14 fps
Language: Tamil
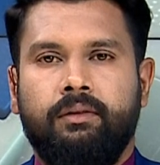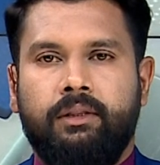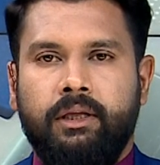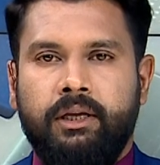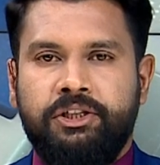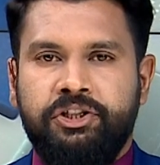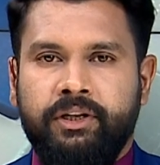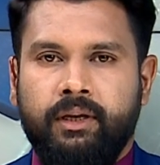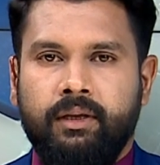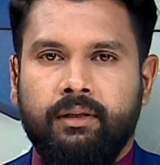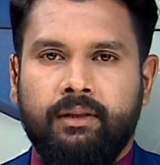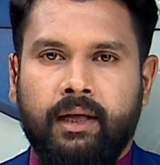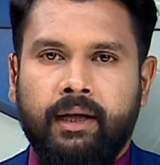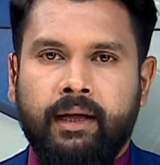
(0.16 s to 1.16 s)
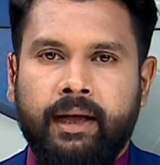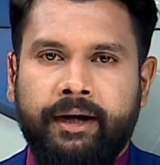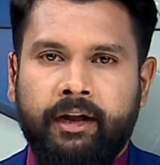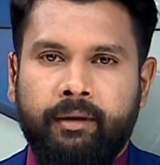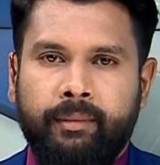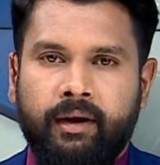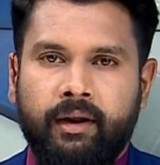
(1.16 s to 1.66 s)
திருச்சியில் தங்க
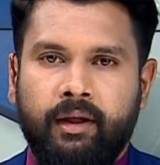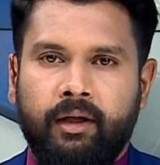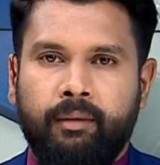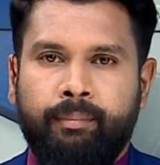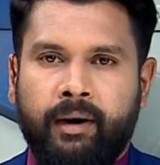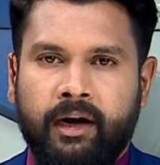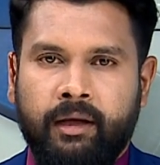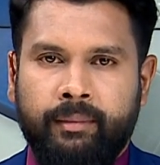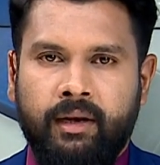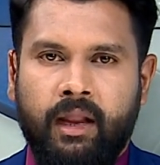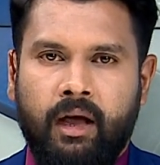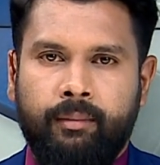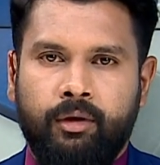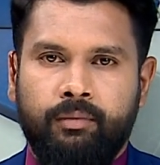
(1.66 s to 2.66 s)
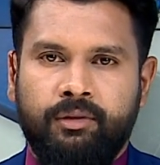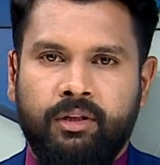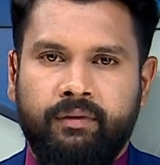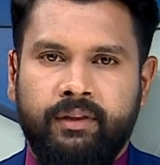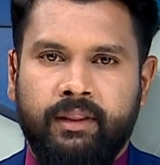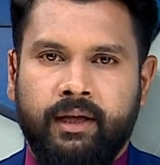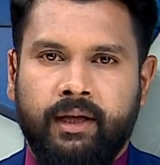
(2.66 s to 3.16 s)
இடமின்றி பணமில்லாமலும்
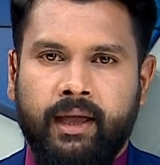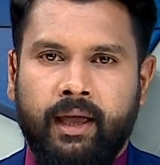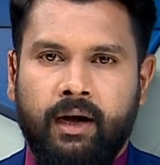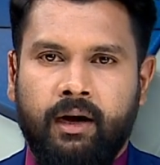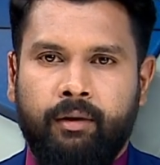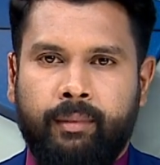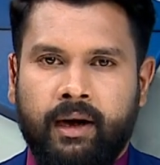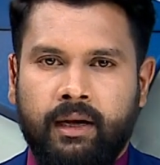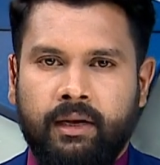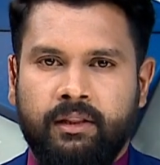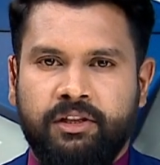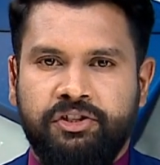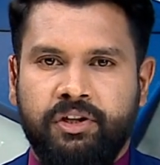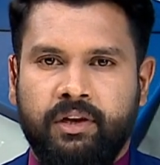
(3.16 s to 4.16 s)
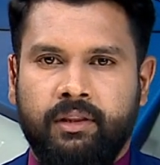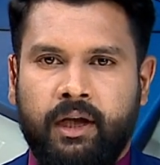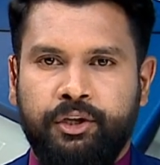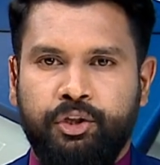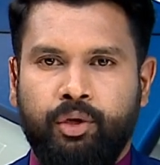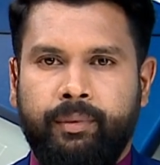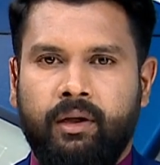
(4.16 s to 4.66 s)
தவித்த கேரள மாநிலத்தைச் சேர்ந்த
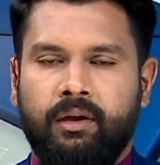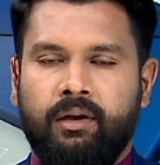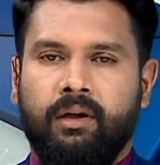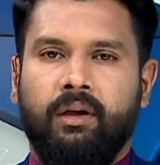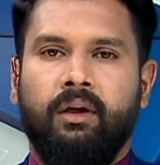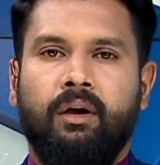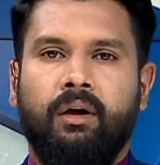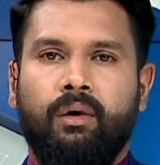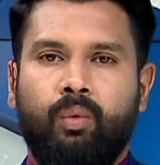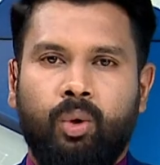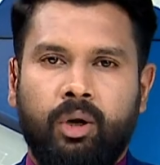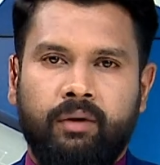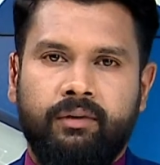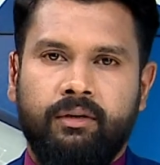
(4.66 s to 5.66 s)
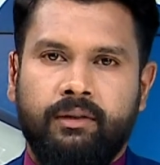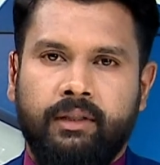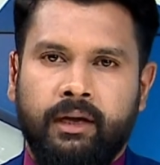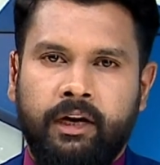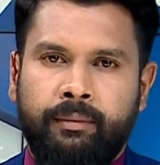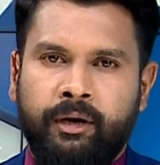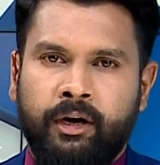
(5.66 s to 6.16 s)
ஐந்து பேருக்கு உணவு
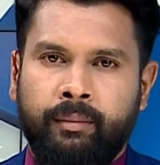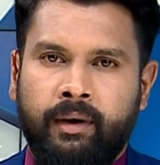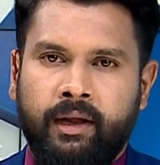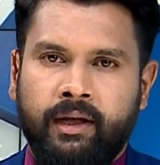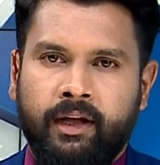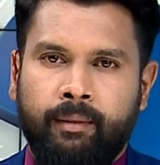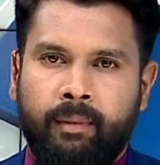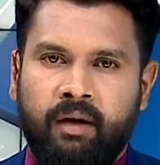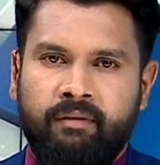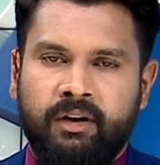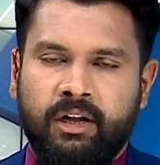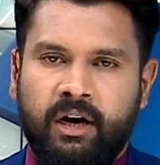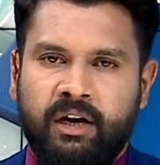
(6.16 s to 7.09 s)
தங்குமிடம் அளிக்க மாவட்ட